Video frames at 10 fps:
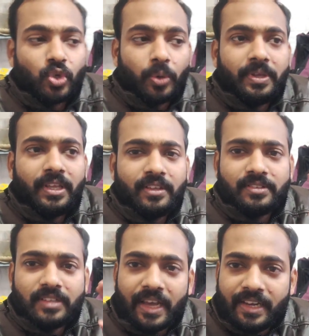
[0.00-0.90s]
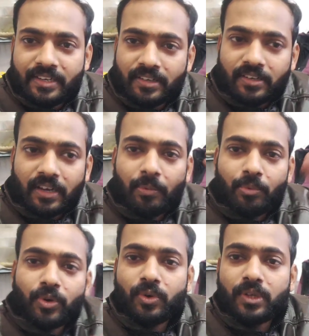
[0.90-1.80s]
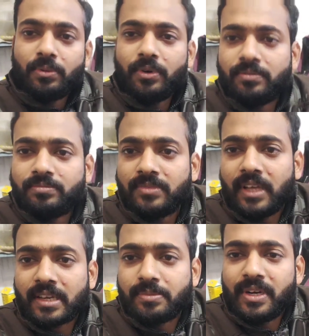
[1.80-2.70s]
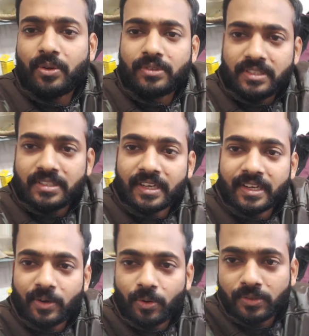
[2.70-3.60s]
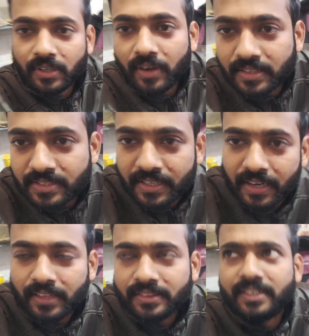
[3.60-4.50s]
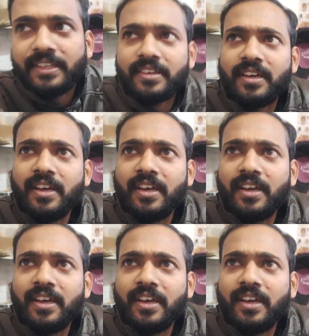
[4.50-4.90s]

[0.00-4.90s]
ছবি স্লাইড আপলোড করে দেবো এক মিনিট হোক তিরিশ সেকেন্ডের হোক তাহলে আজকে রাত ঠিক